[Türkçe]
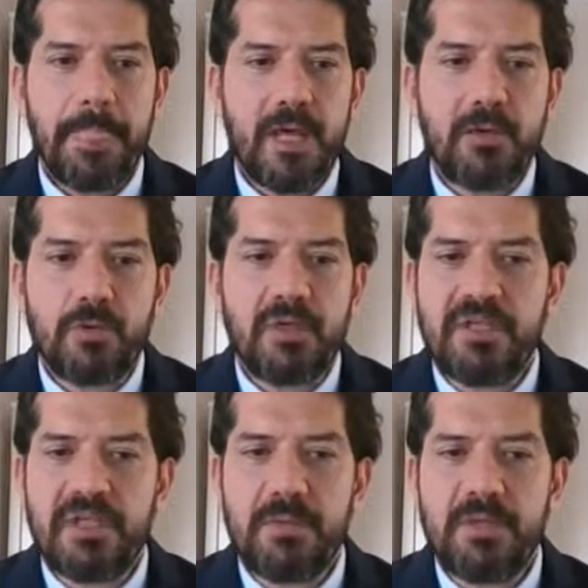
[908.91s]
Yani
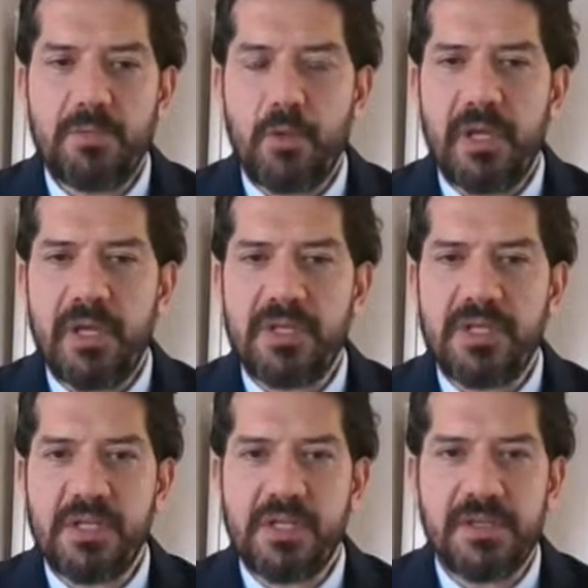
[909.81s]
dolayısıyla biz böyle
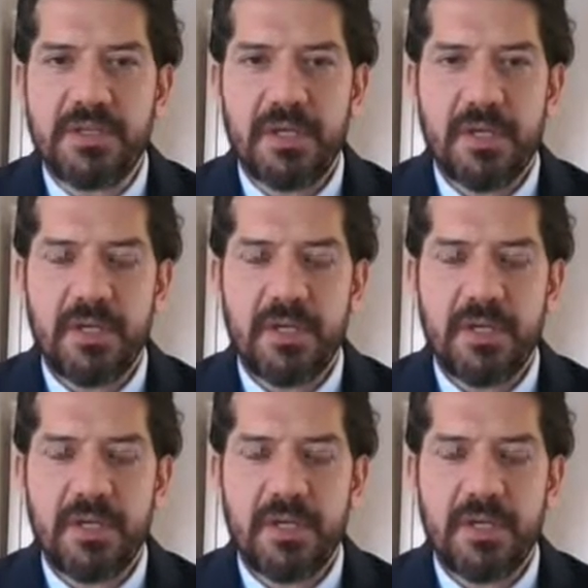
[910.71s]
yaşayacağız.